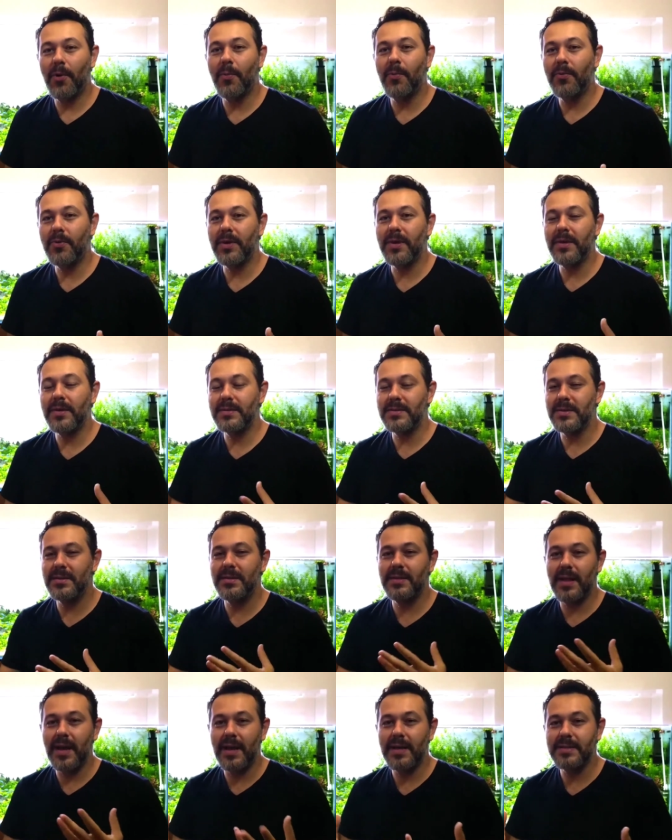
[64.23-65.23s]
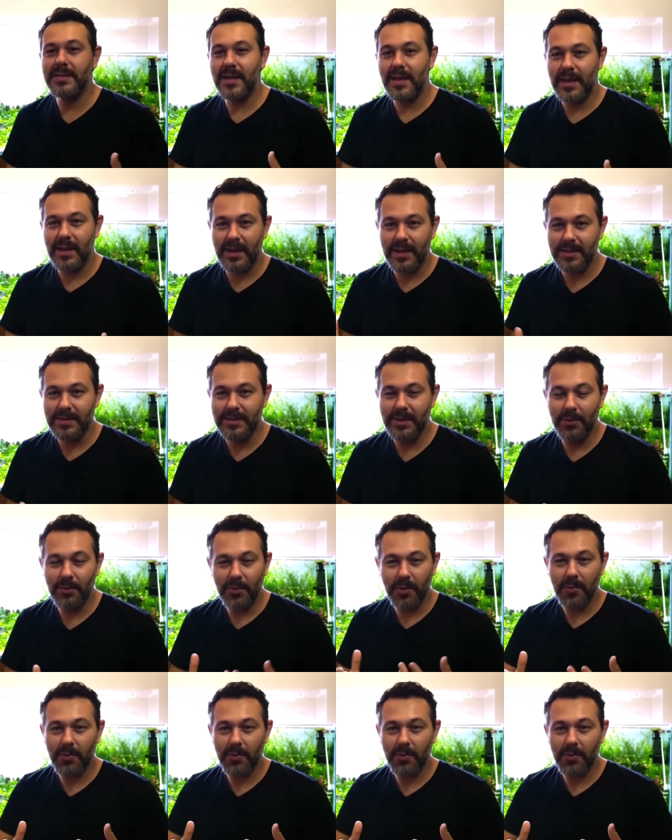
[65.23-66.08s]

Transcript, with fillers: como que se dá essa relação,